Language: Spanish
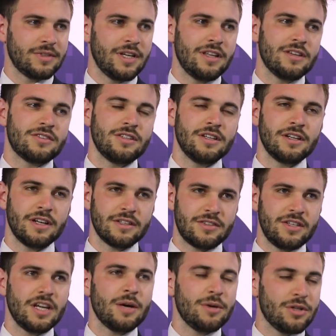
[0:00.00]
Es decir,
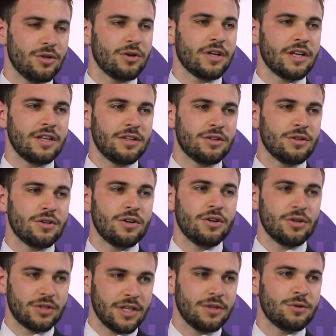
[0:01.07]
sigue habiendo crédito,
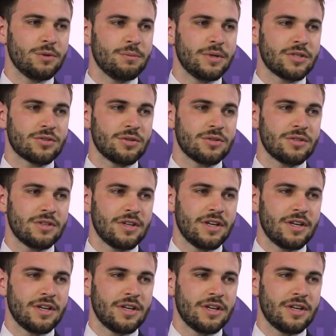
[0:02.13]
no tanto en pesos.